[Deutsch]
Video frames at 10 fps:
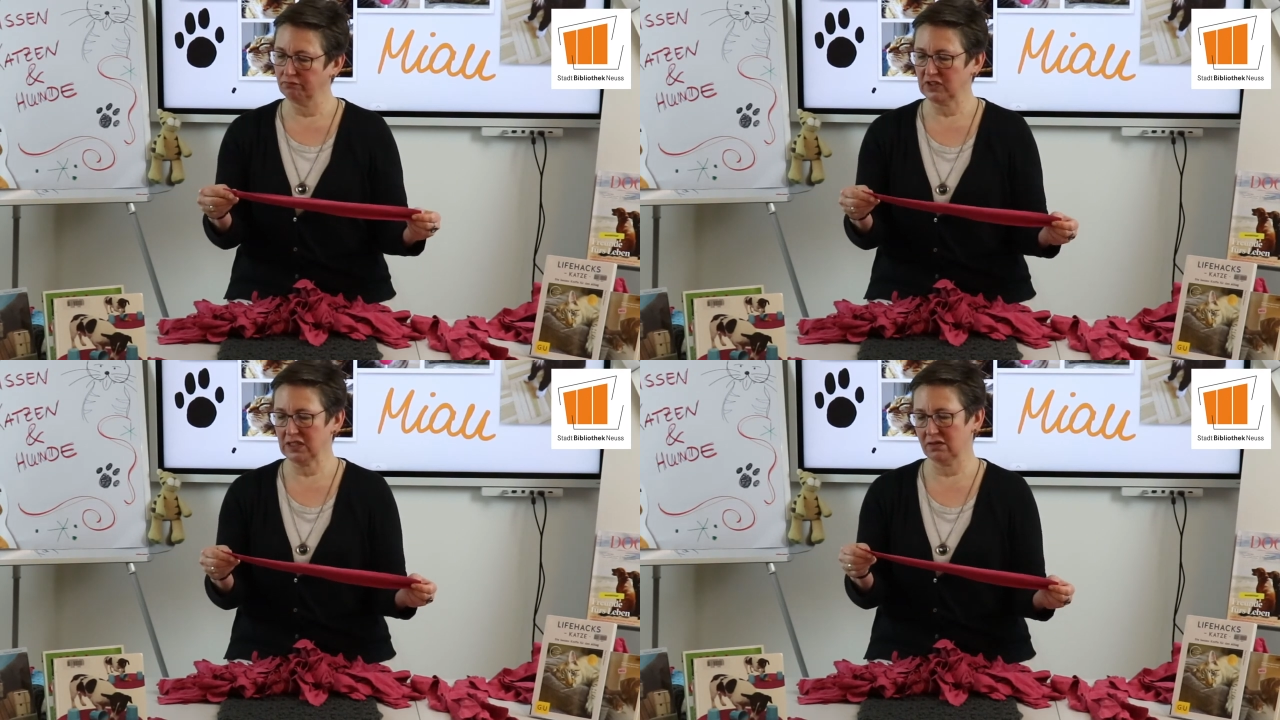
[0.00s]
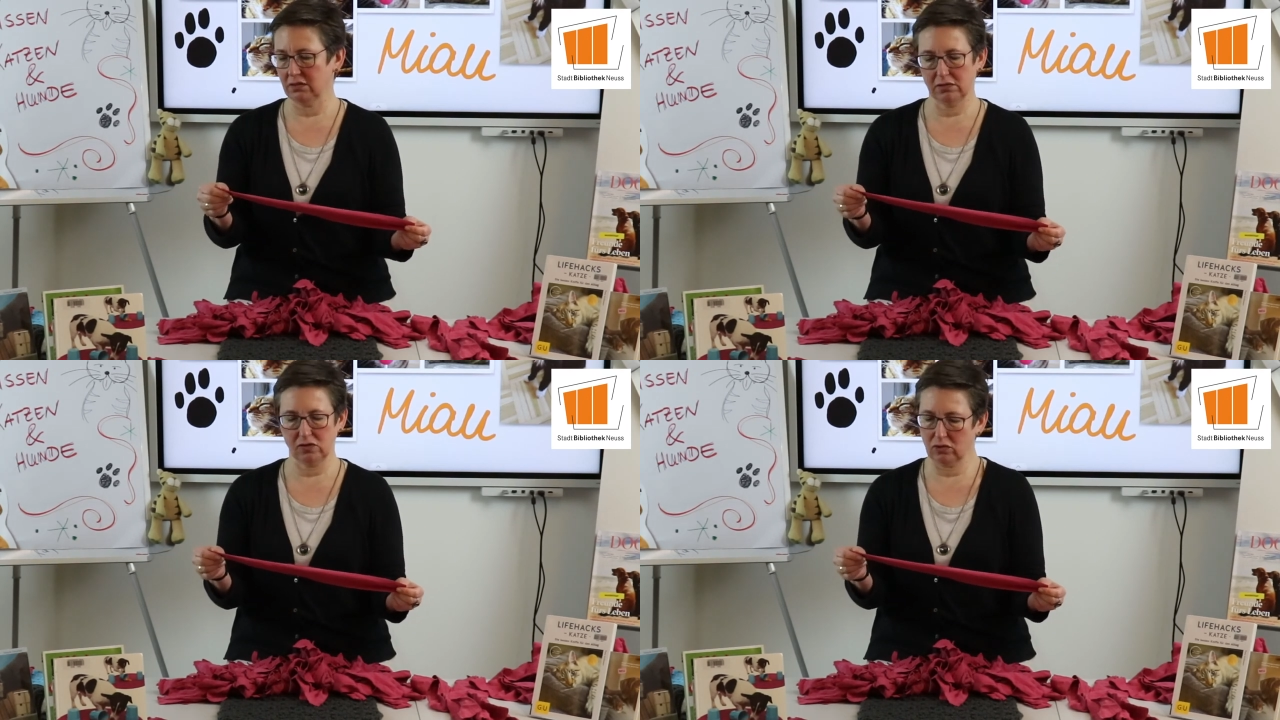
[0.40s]
das
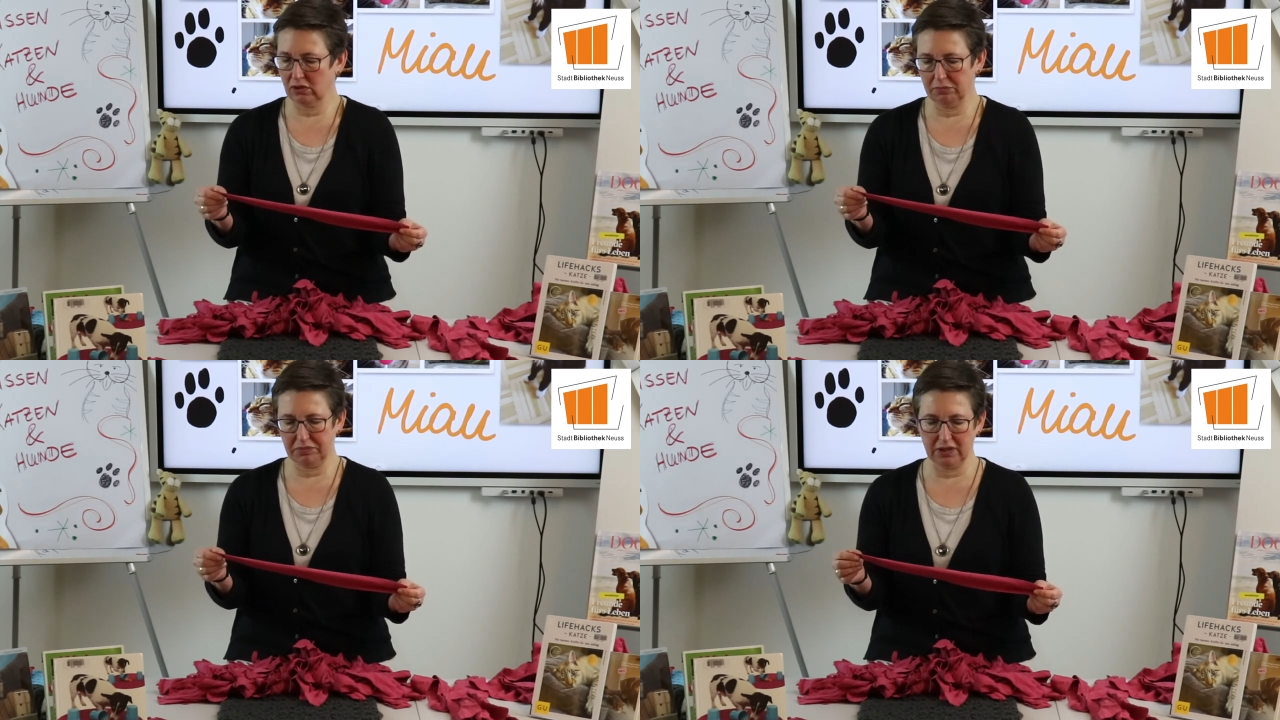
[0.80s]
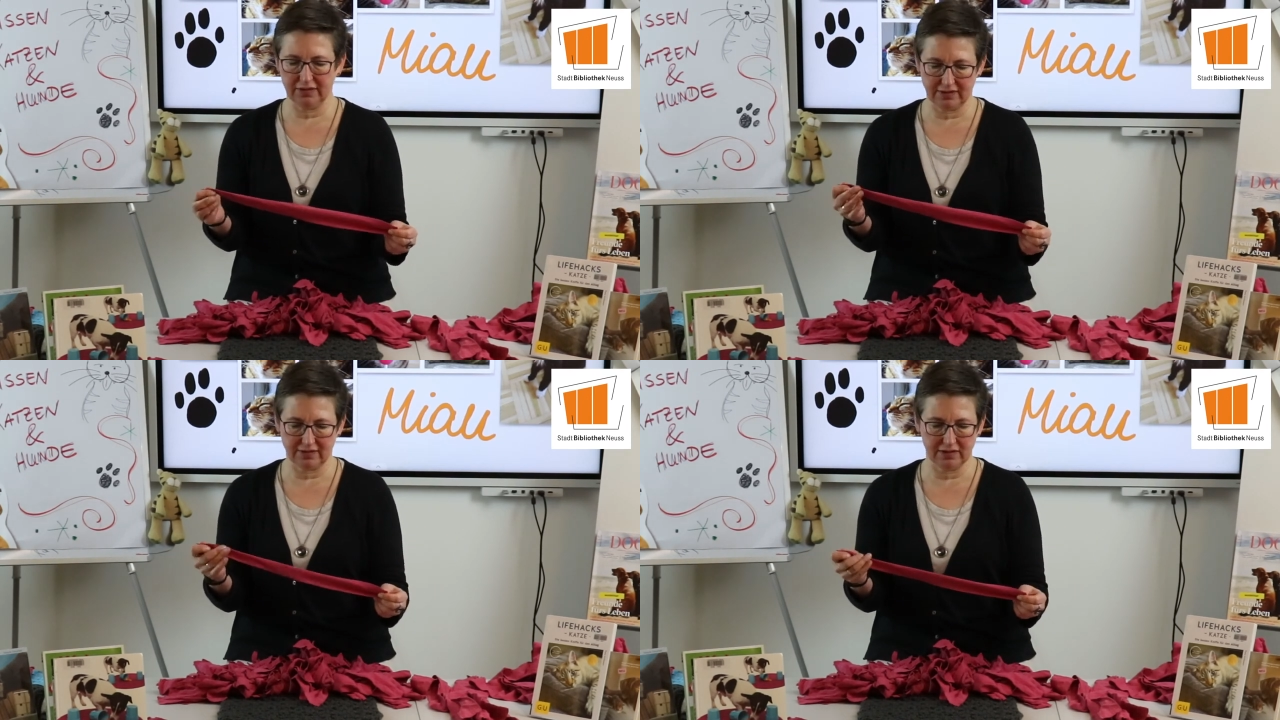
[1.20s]
sind so knapp
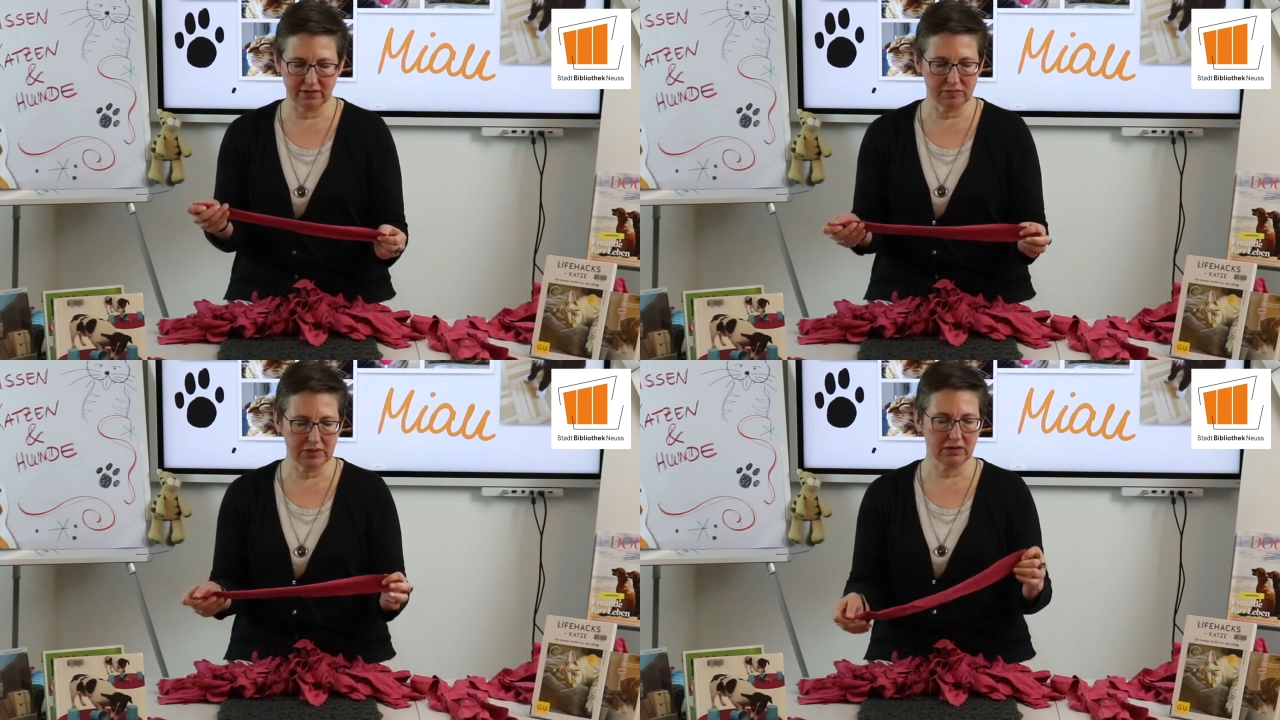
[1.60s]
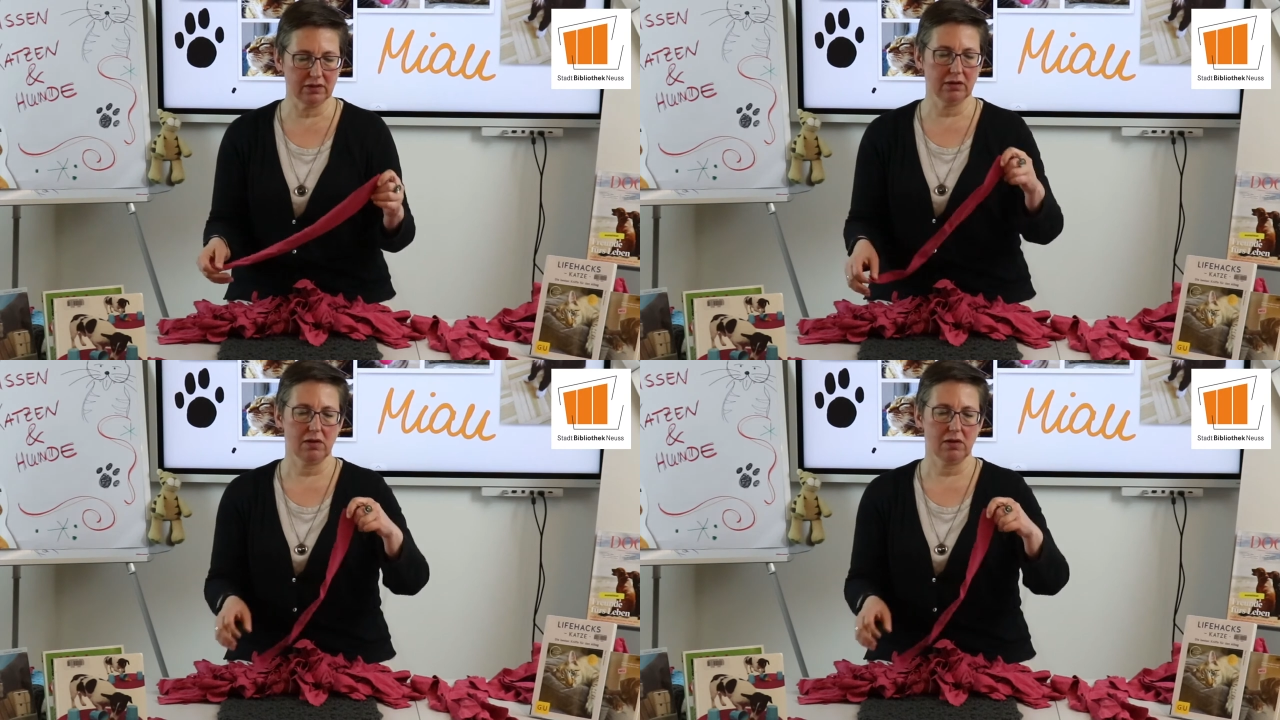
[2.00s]
30 cm